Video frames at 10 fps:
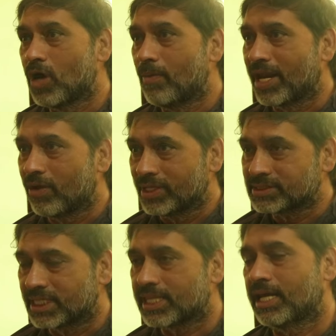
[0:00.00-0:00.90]
जो हमारे
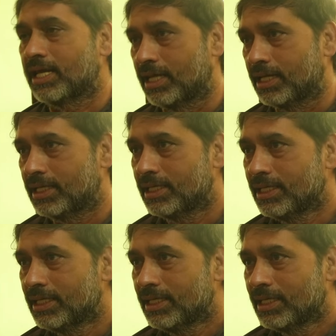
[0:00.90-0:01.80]
वंशज रहे हैं
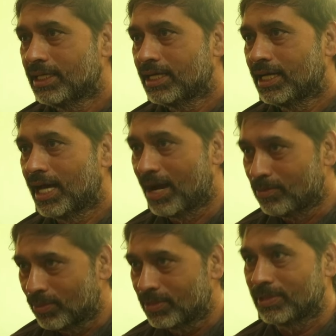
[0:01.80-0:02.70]

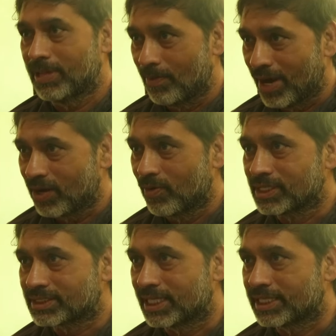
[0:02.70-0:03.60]
हम हमारे
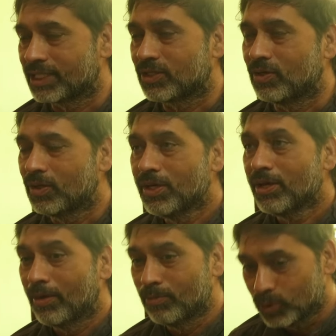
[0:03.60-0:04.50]
वंशज हैं तो
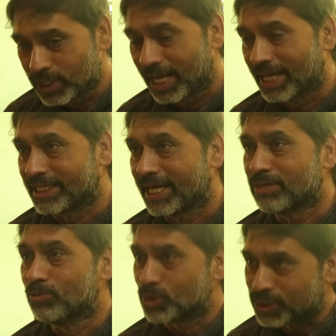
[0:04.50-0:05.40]
मुझे लगता है कि
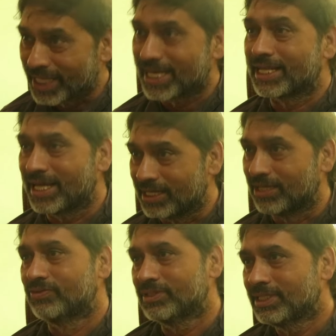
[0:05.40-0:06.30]
मुझसे ज़्यादा गर्व